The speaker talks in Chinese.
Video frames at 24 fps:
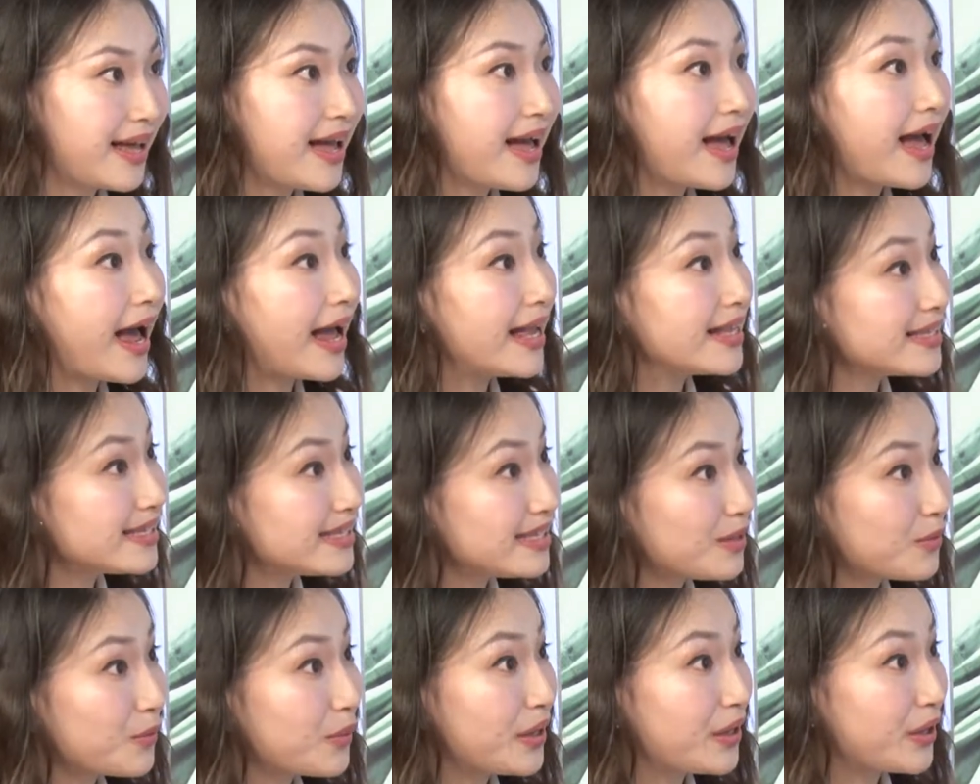孩子
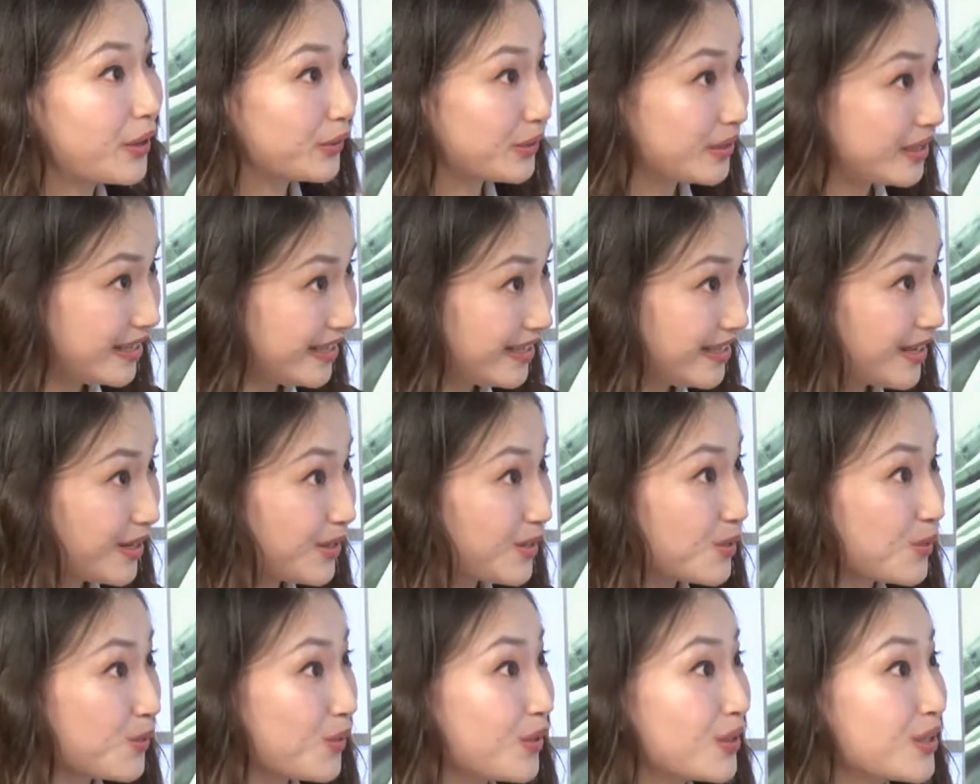因为也要提前
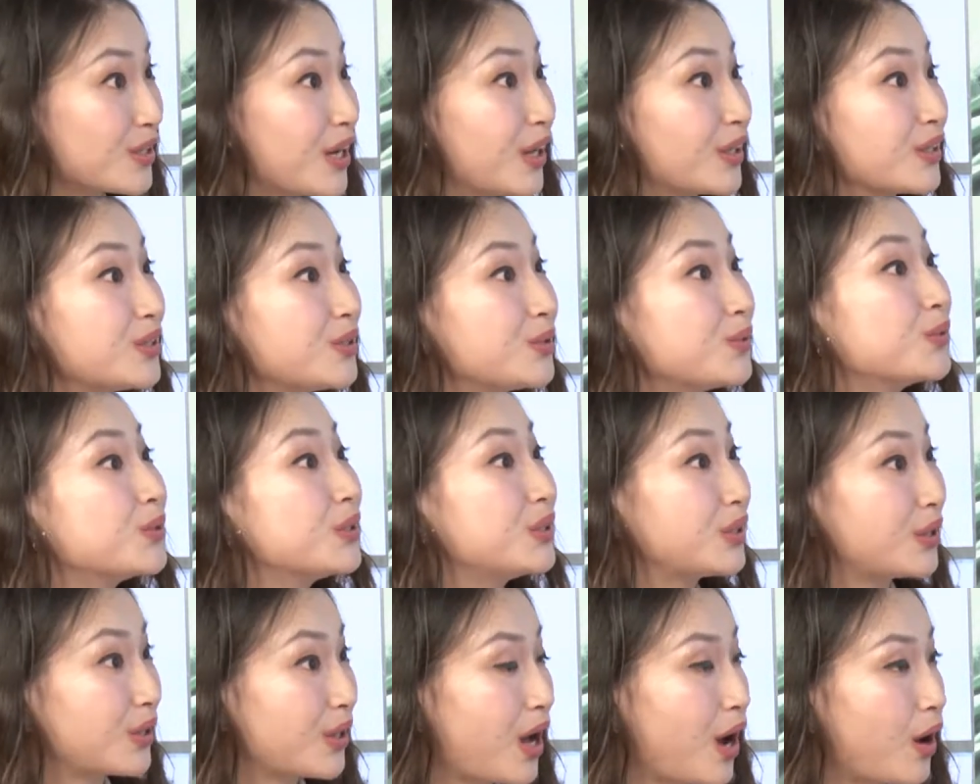做长期护理
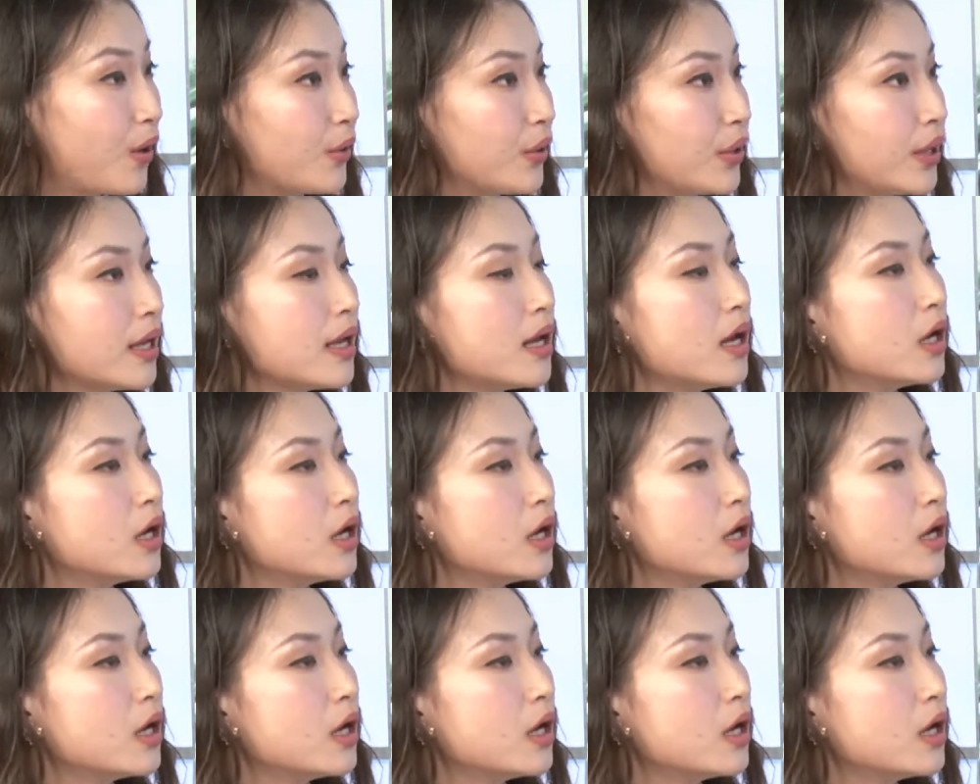的考虑。